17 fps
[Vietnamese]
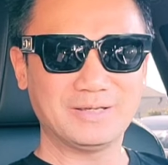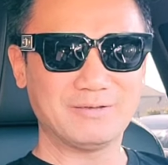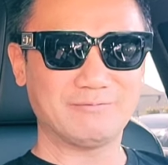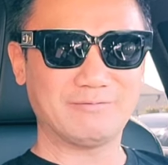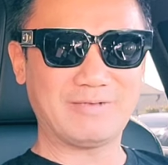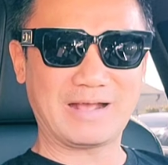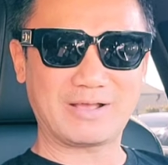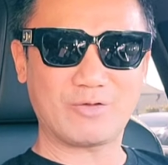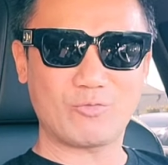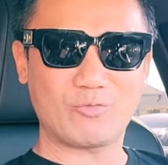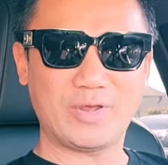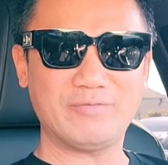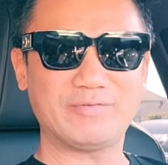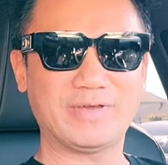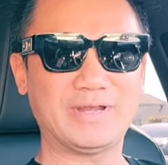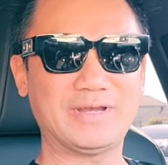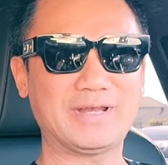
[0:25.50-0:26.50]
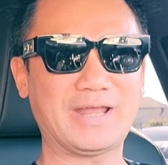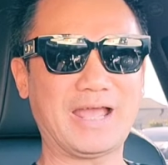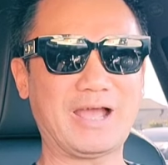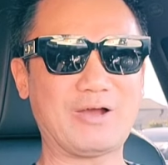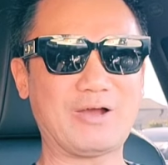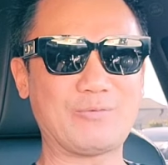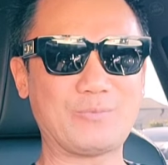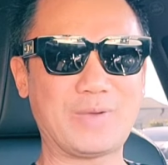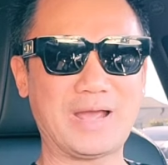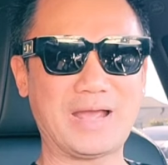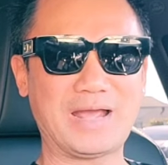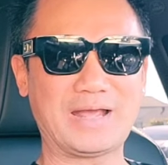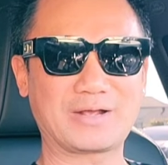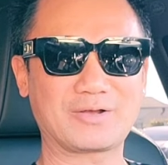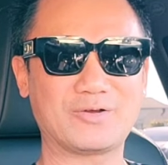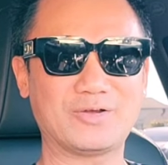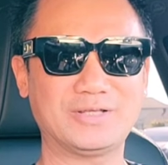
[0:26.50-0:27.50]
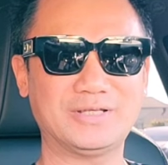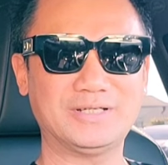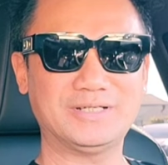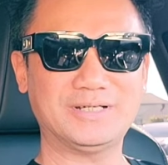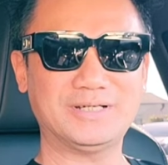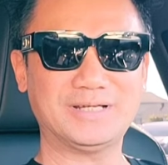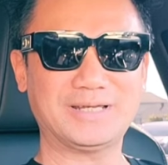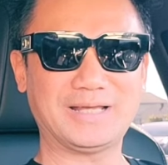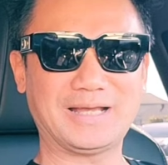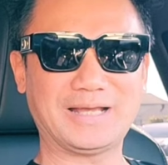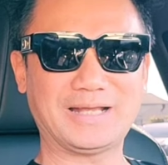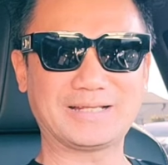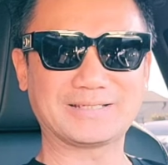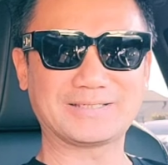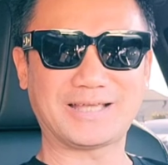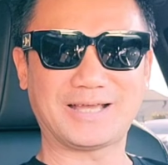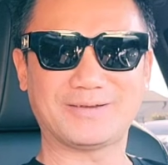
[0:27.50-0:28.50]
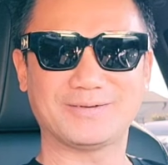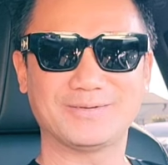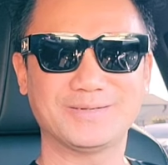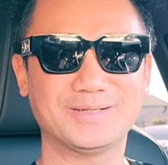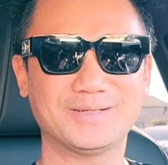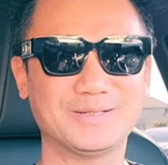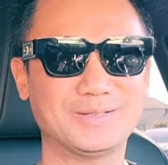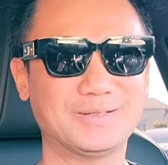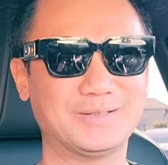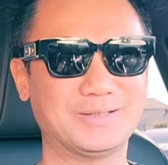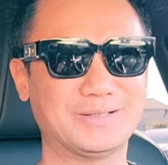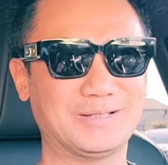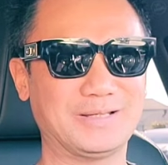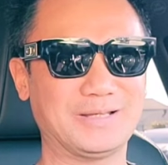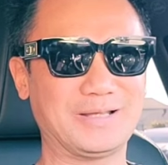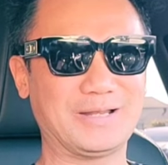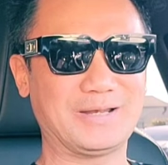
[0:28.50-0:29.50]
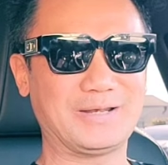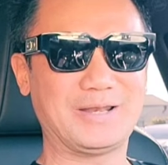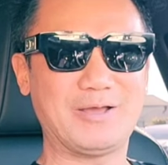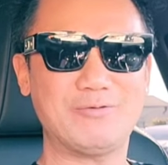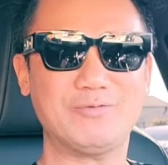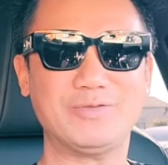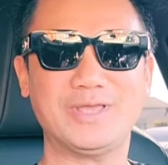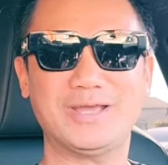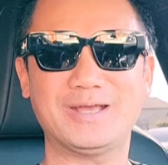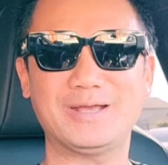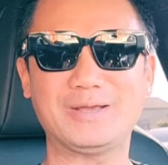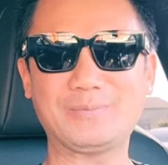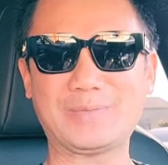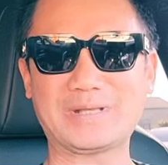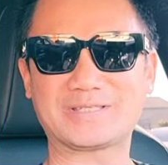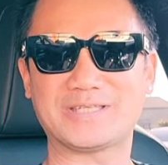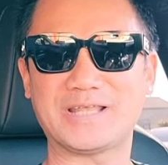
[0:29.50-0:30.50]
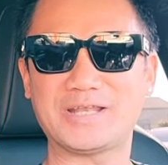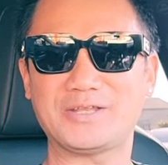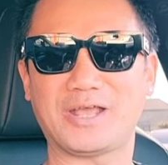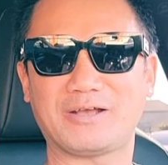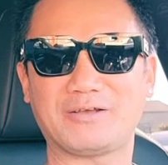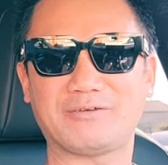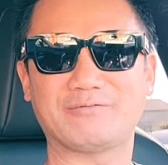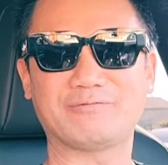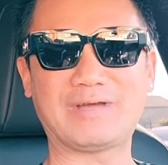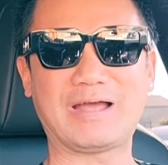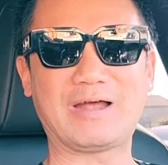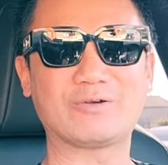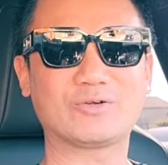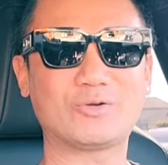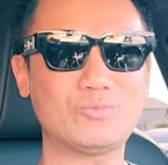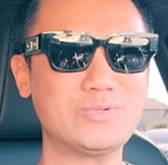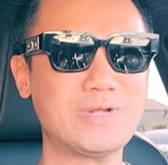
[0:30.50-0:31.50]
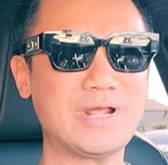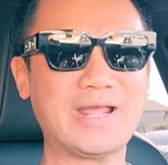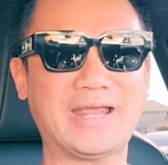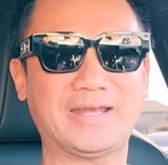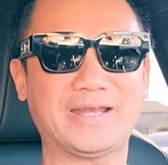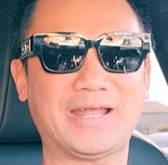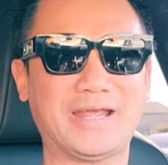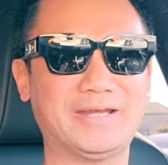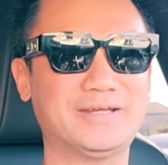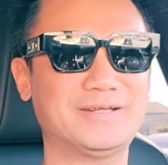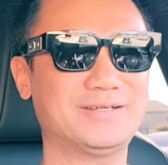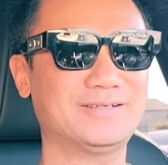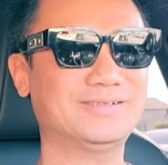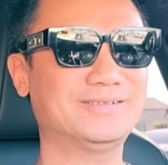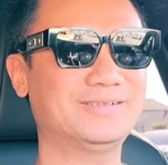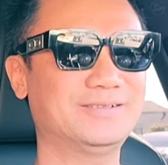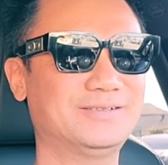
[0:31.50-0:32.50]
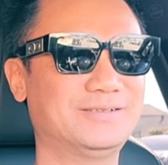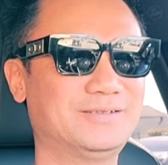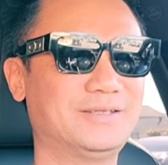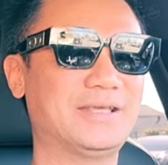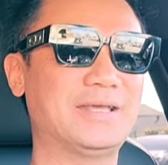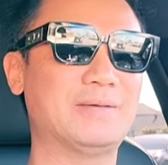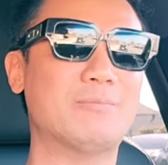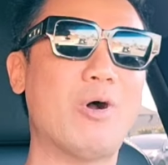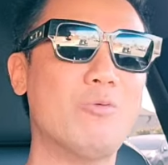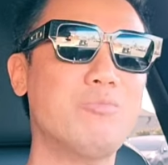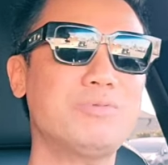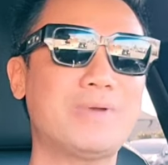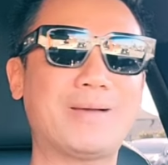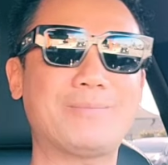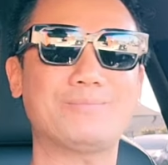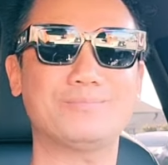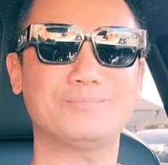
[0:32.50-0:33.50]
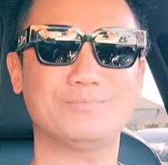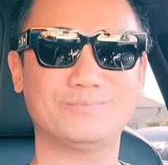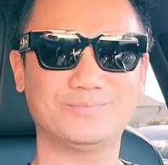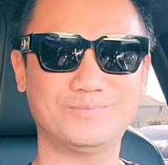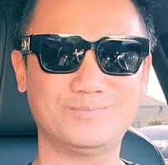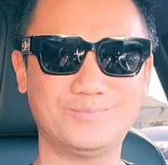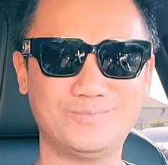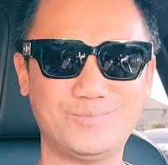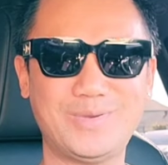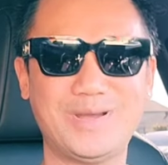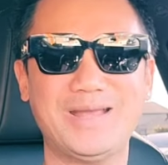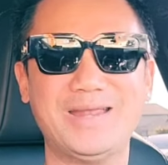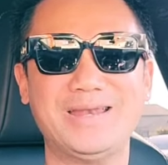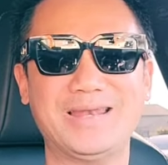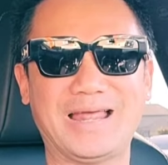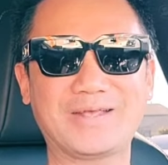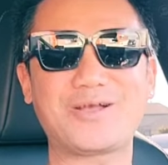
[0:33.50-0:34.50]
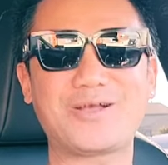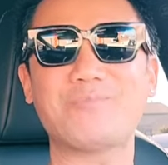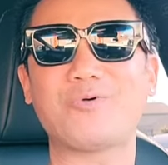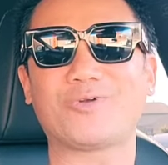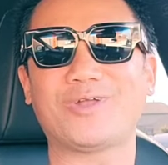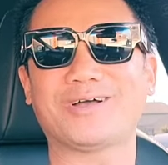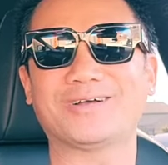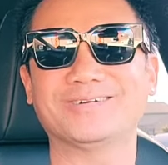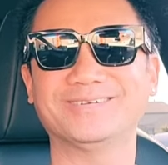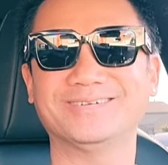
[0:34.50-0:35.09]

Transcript: Và cái quý vị nào mà coi như là sao à, Nếu như mà sinh nhật vào trúng cái ngày này đó Thì 4 năm mới lại có một lần